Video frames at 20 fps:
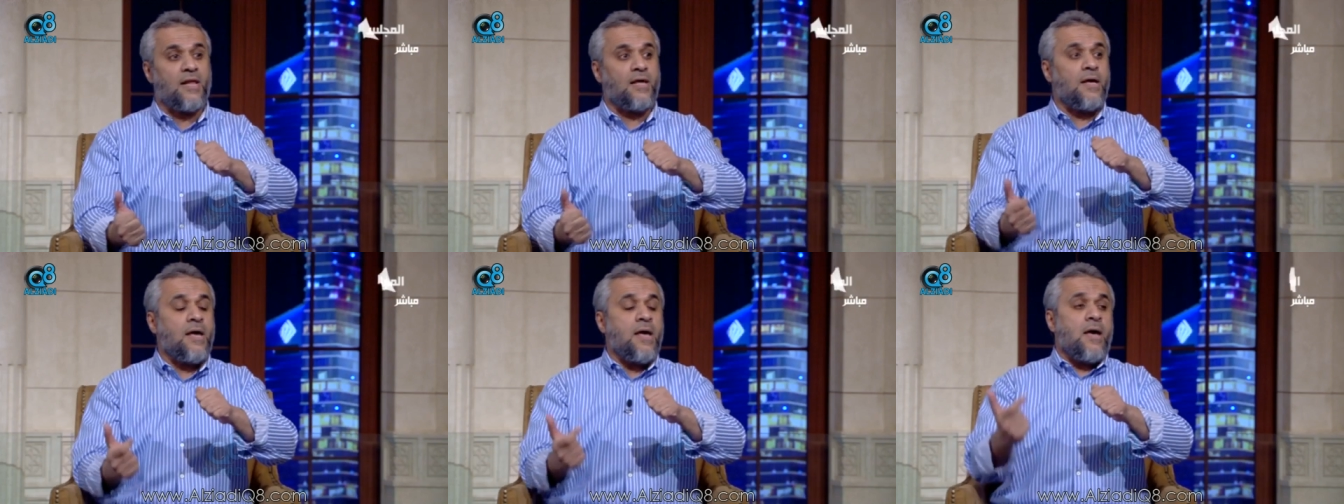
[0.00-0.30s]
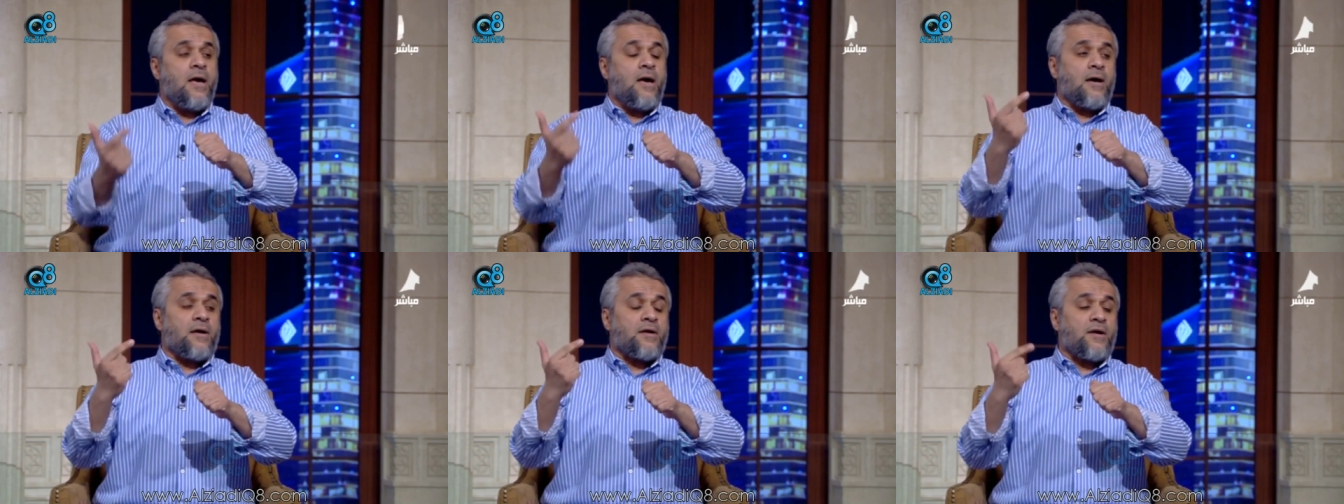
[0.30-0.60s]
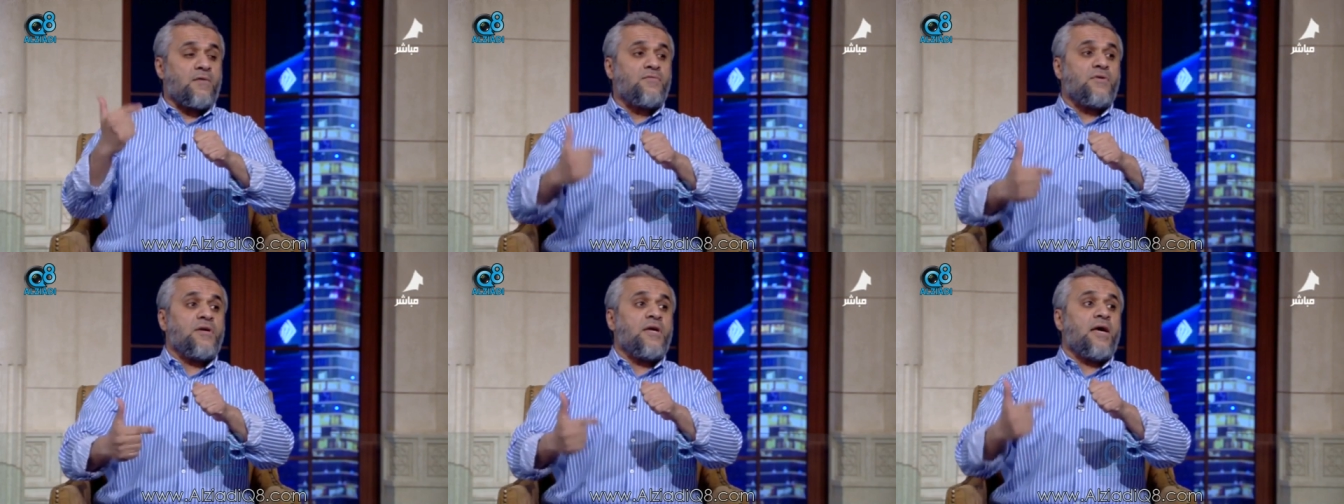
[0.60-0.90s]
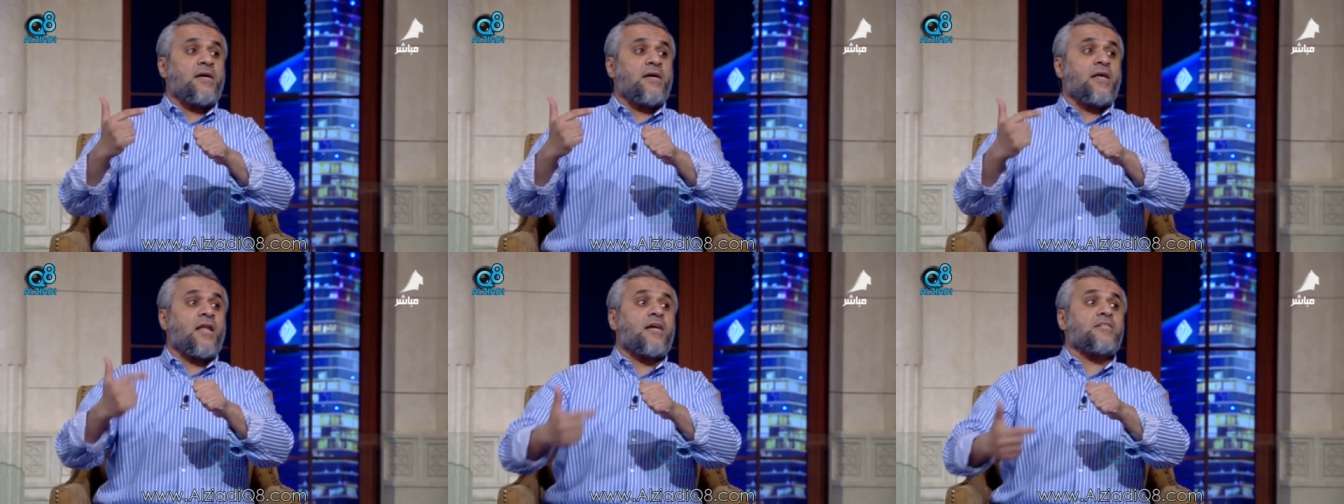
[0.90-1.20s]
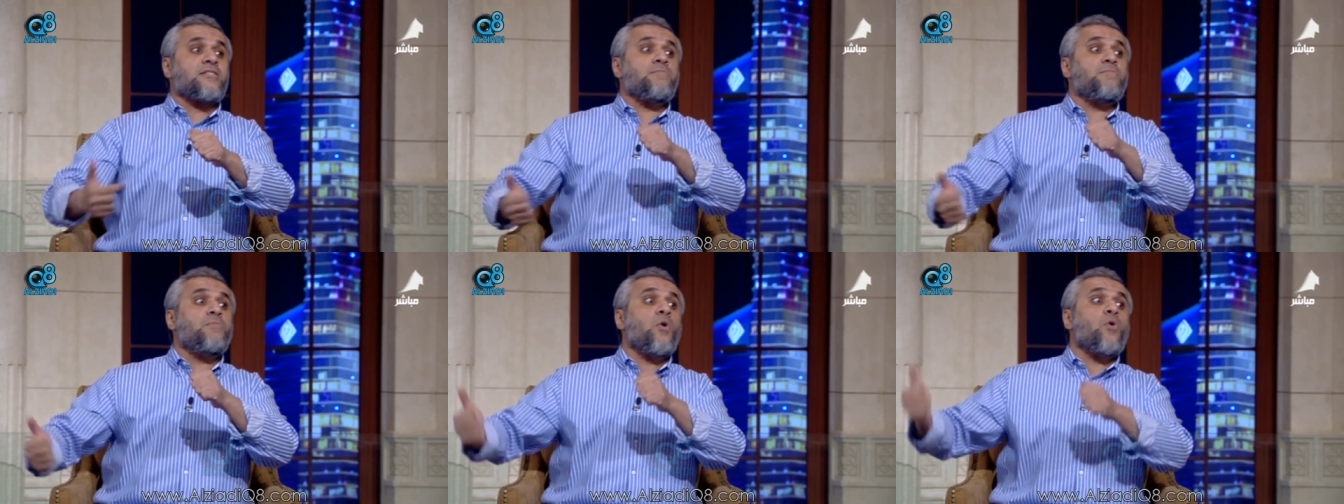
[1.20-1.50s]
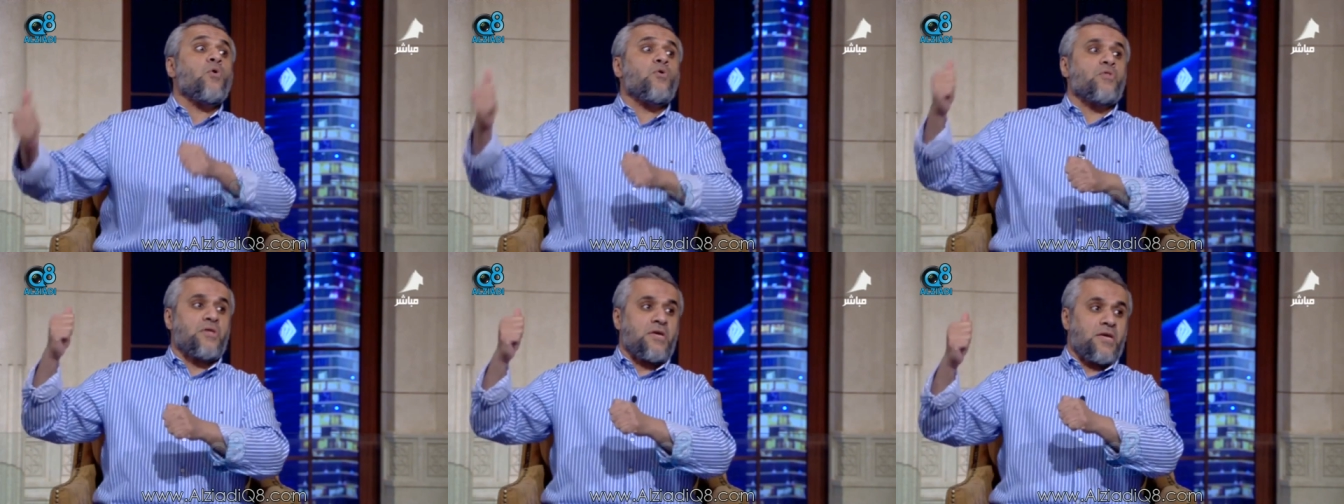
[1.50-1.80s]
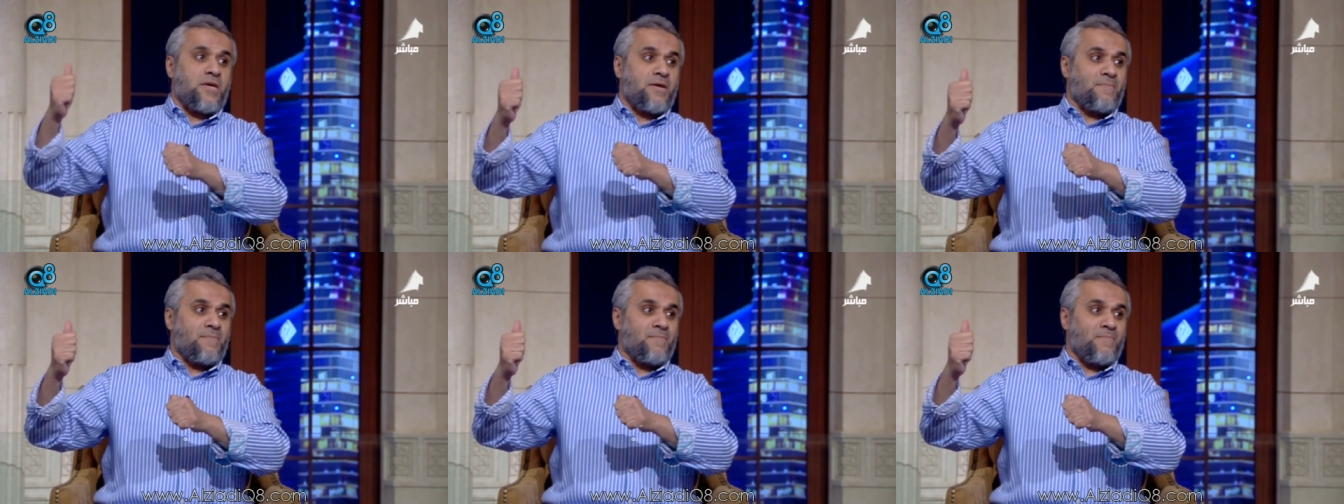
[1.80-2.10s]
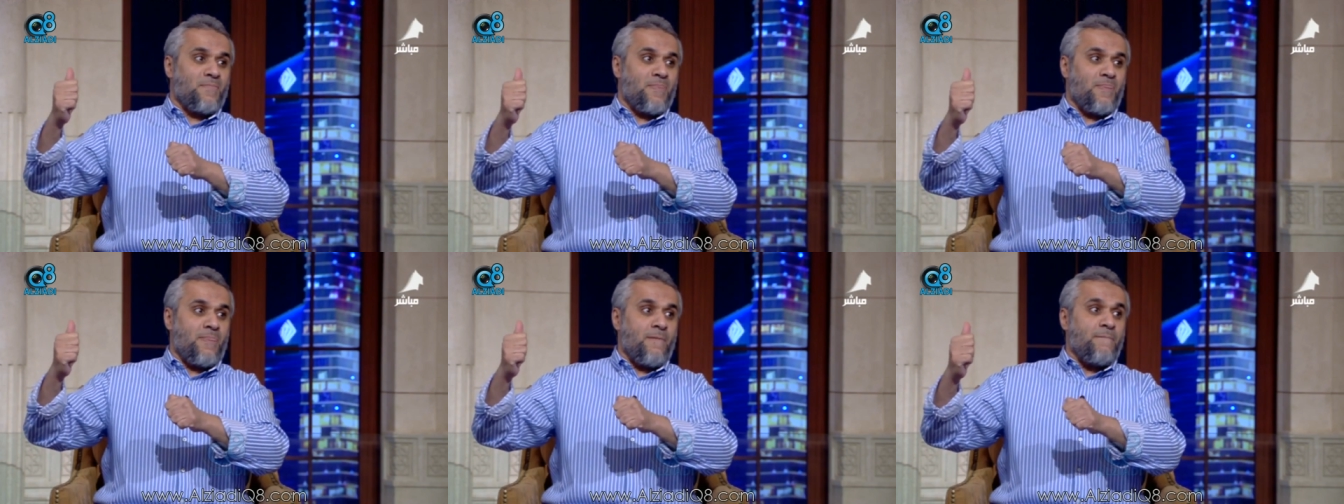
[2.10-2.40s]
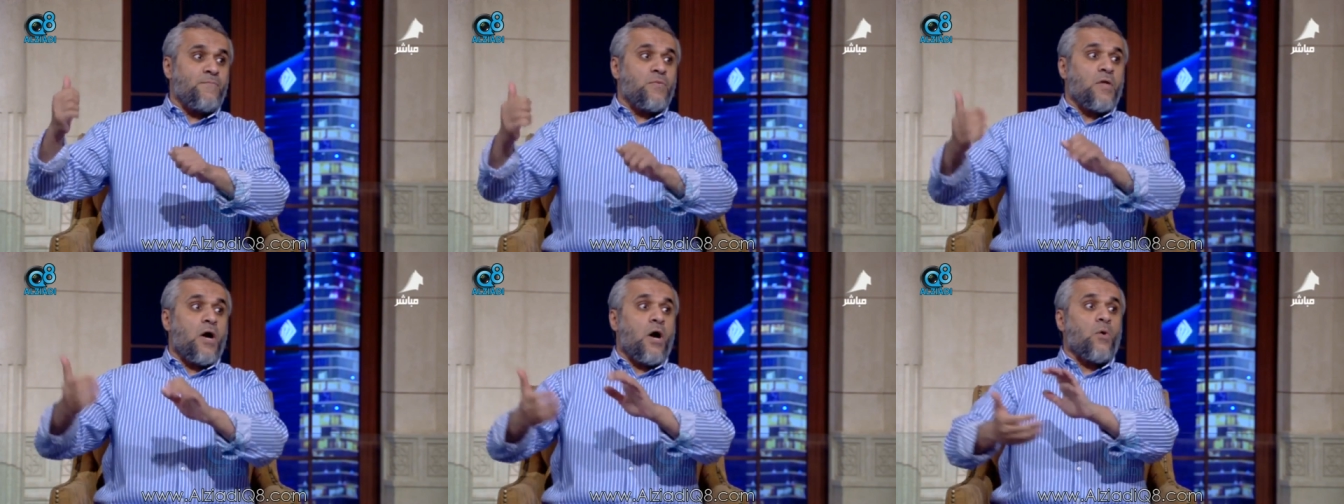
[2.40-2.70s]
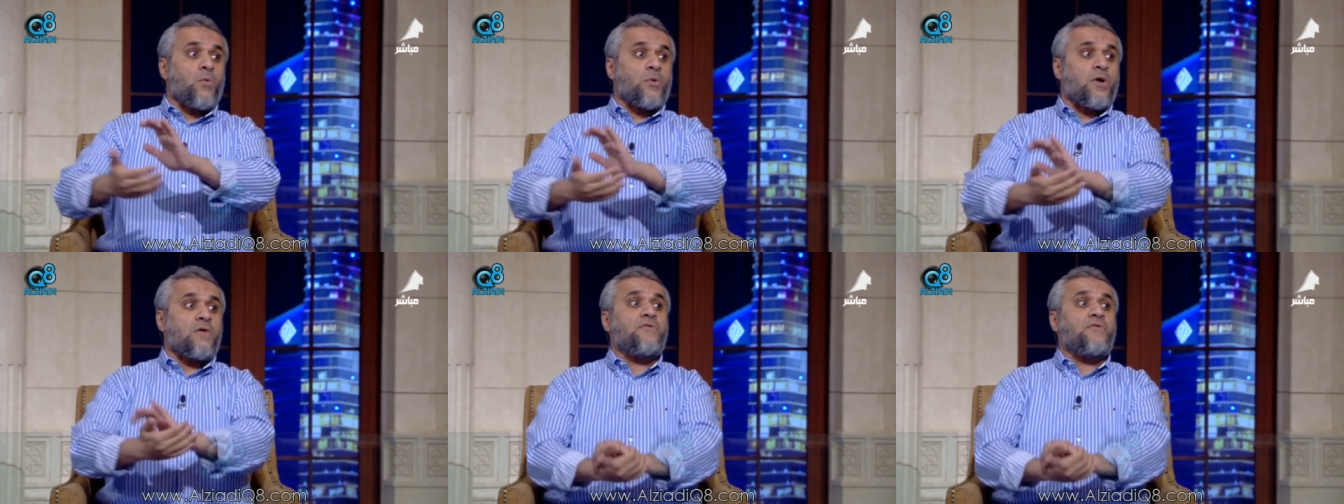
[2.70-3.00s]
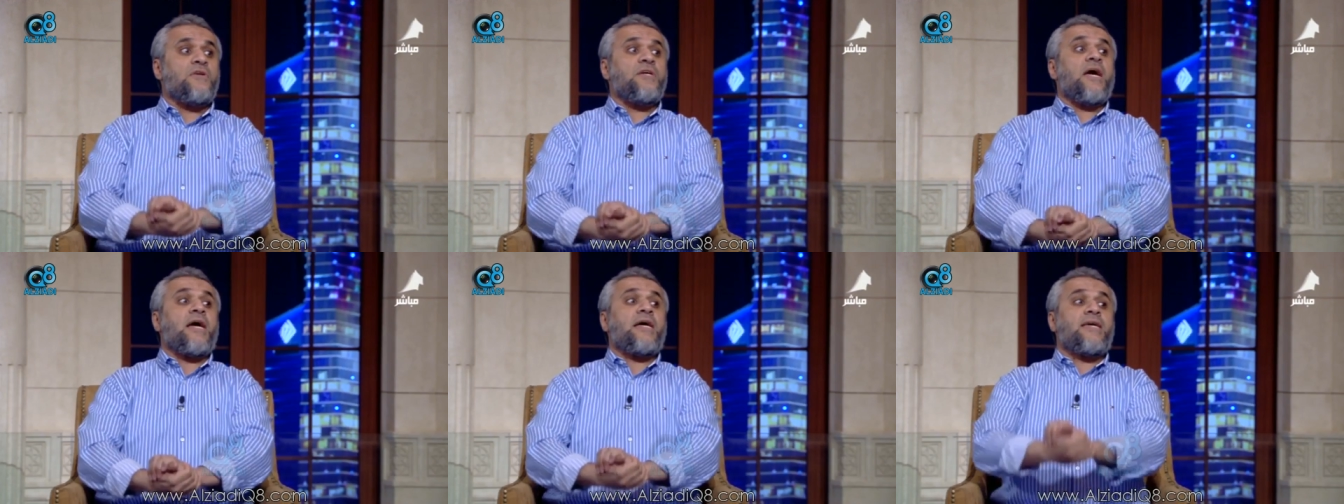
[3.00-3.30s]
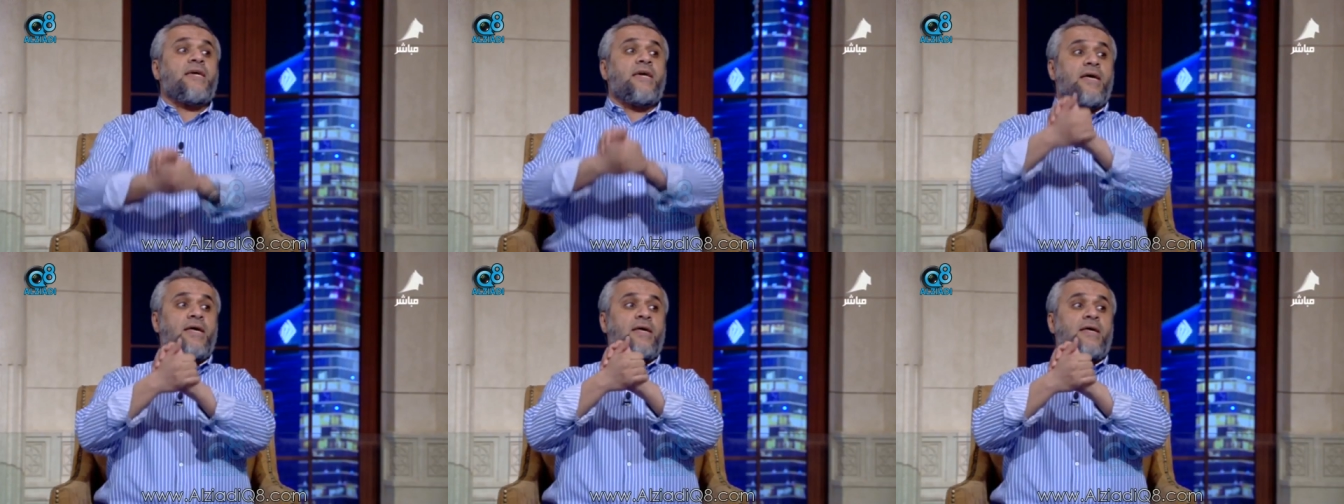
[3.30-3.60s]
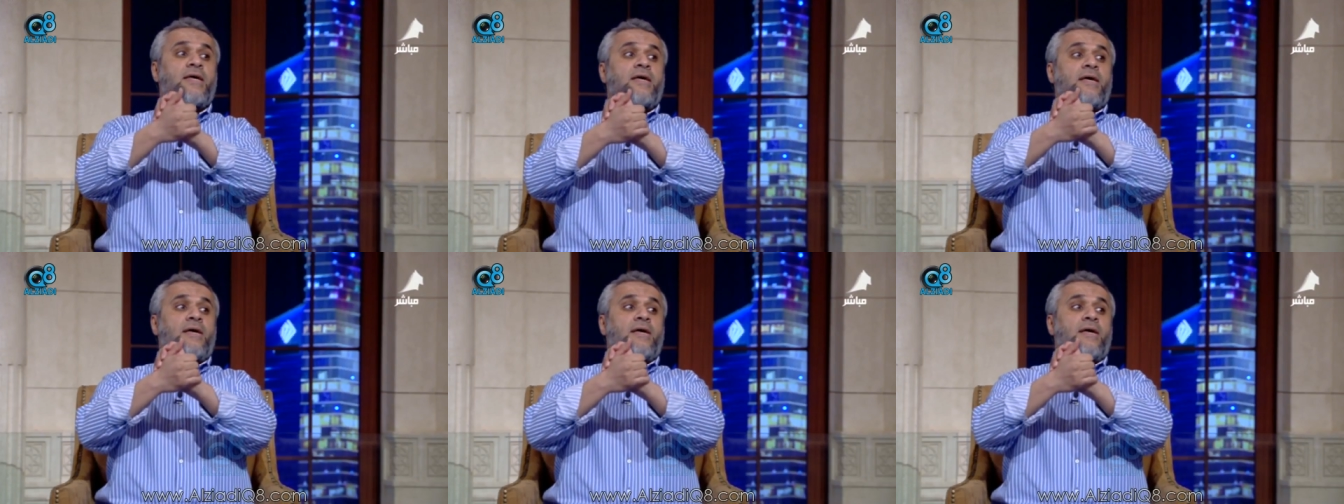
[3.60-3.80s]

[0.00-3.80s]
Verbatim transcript: على رفعي حق الخصم بحوضي الحين الرميه او رفعي حقه